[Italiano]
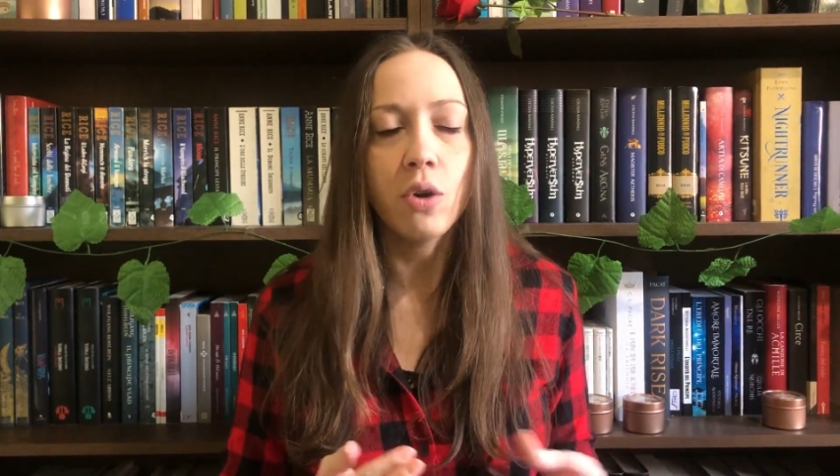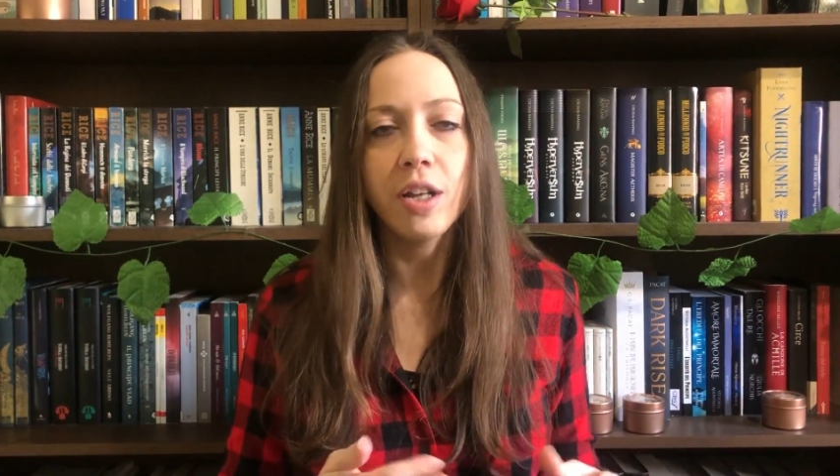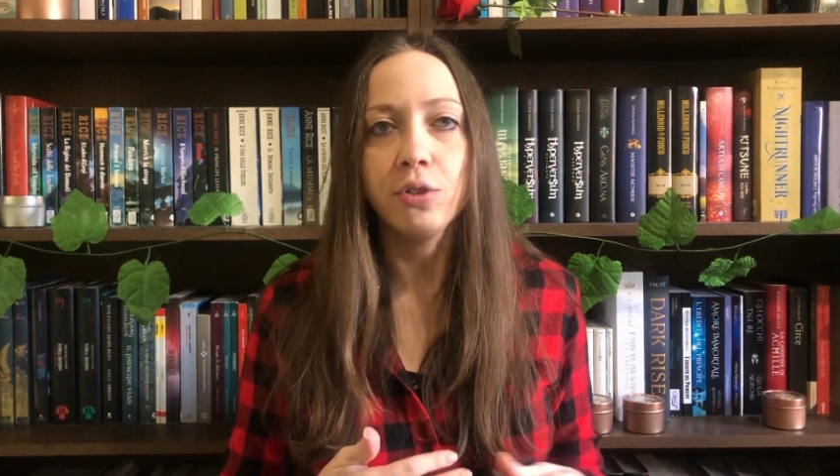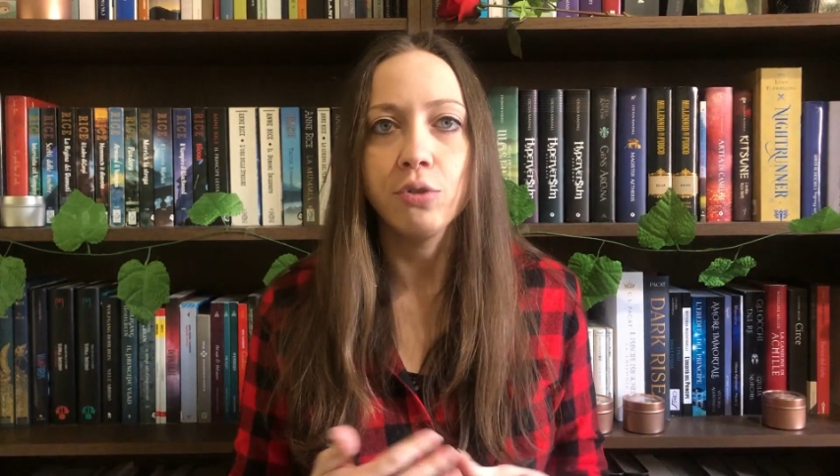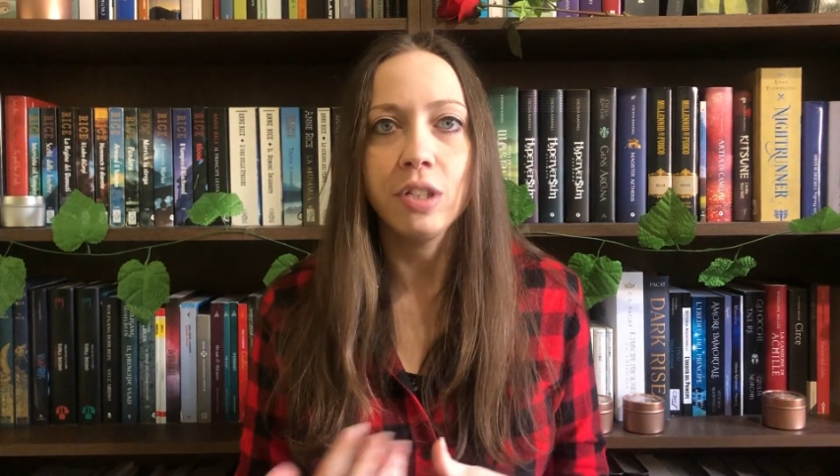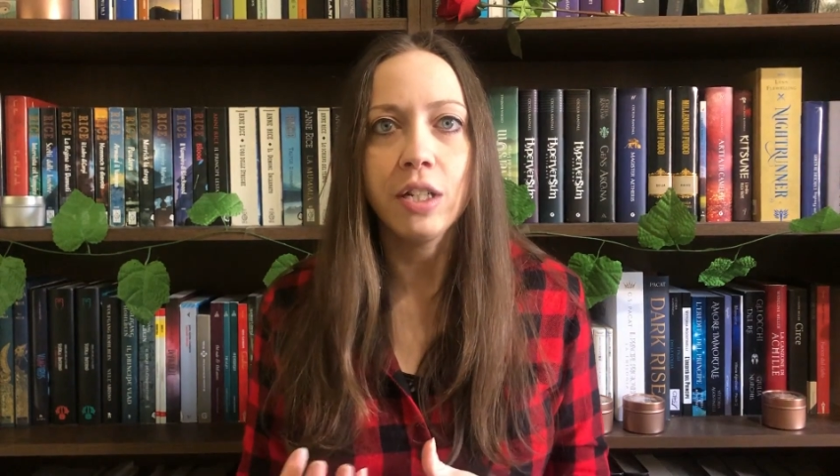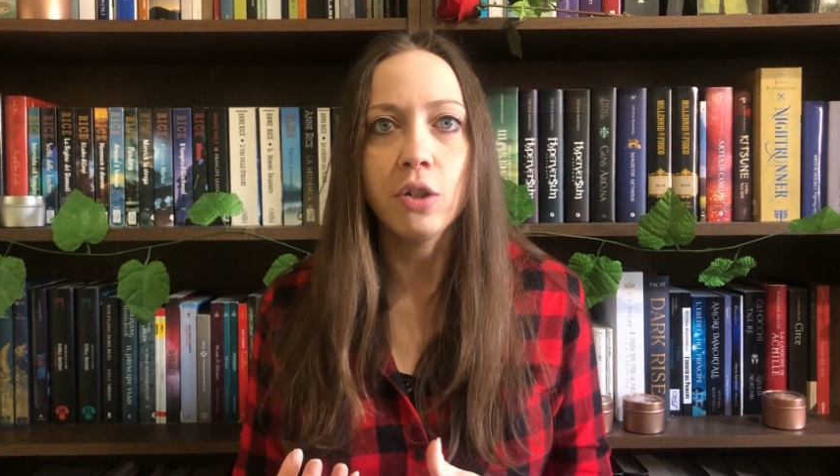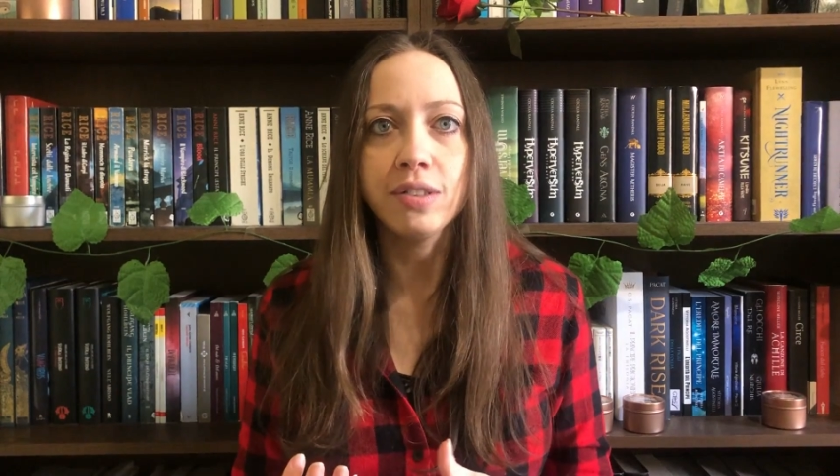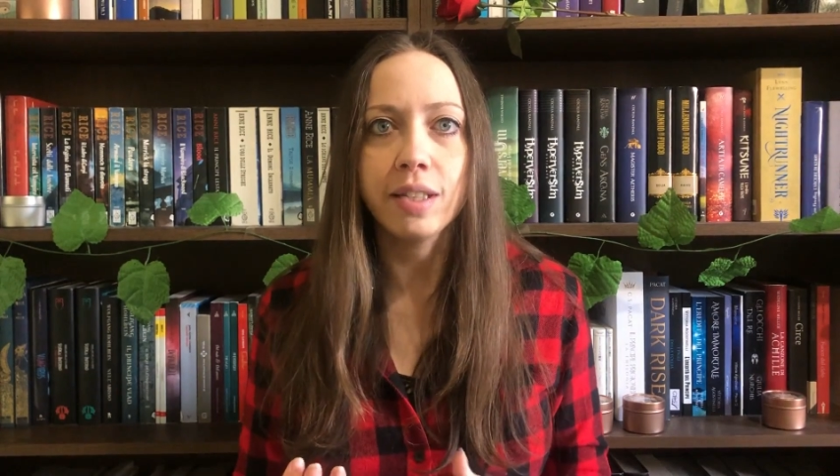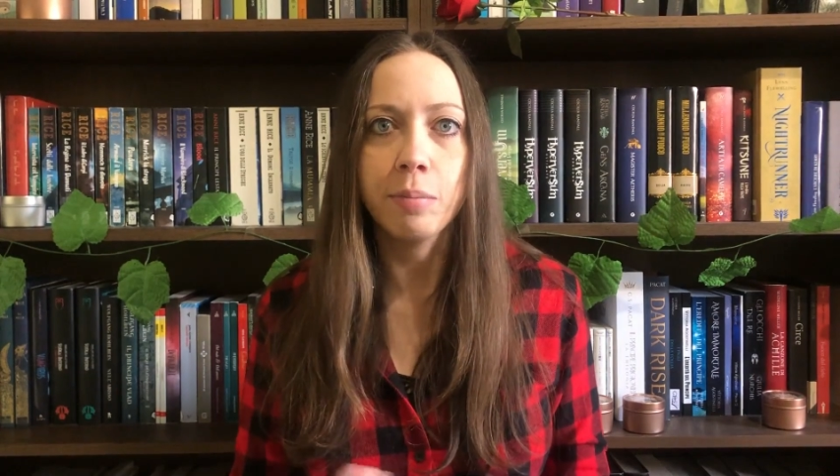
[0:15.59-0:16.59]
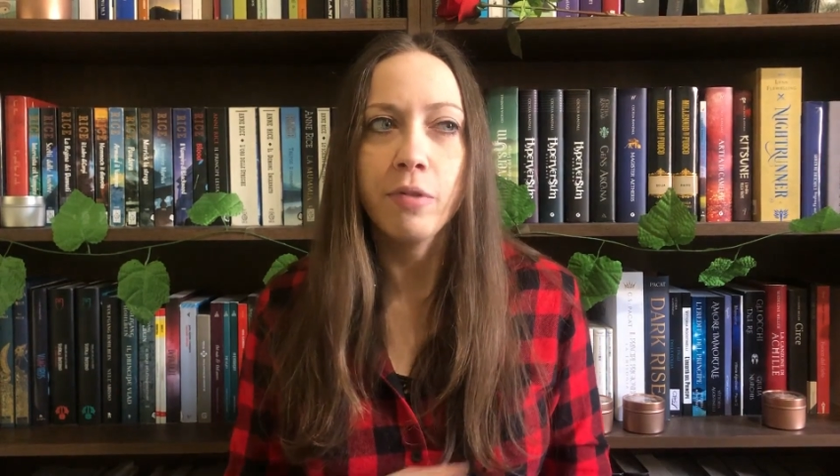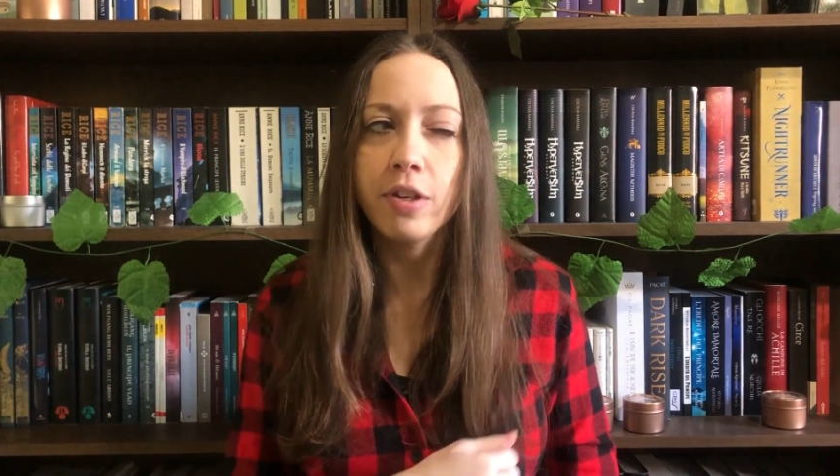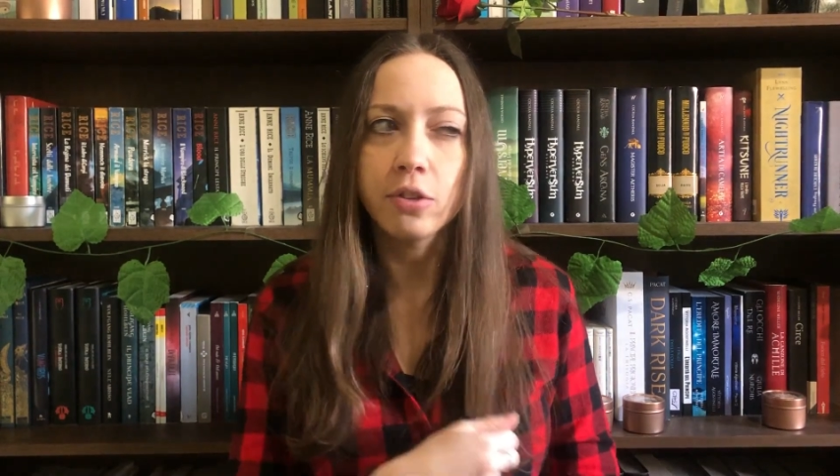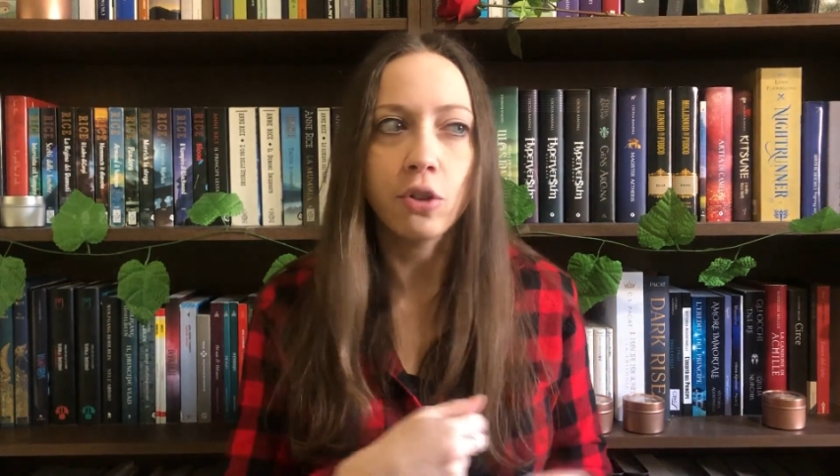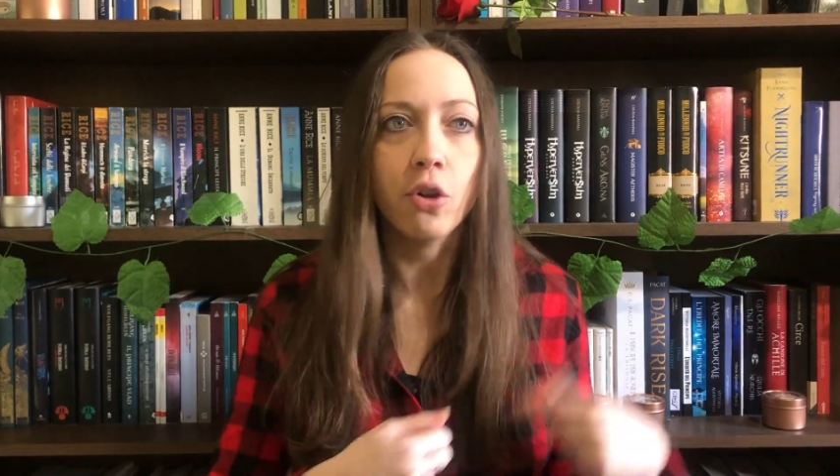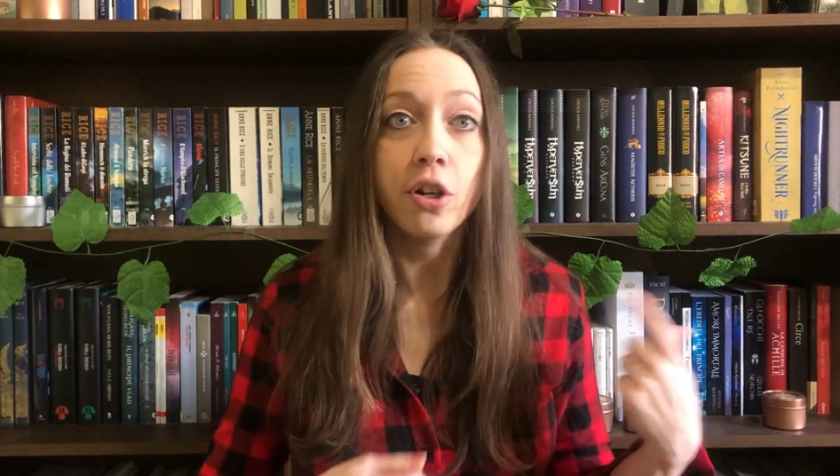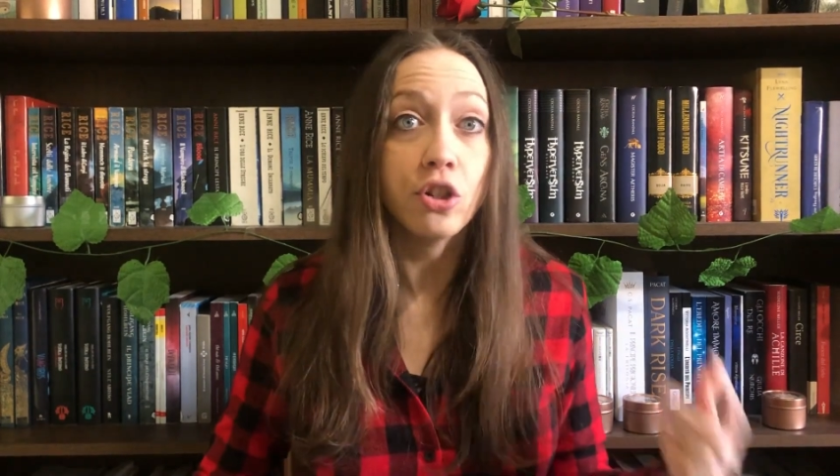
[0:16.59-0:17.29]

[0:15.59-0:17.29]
ho letto delle cose che poi vi andrò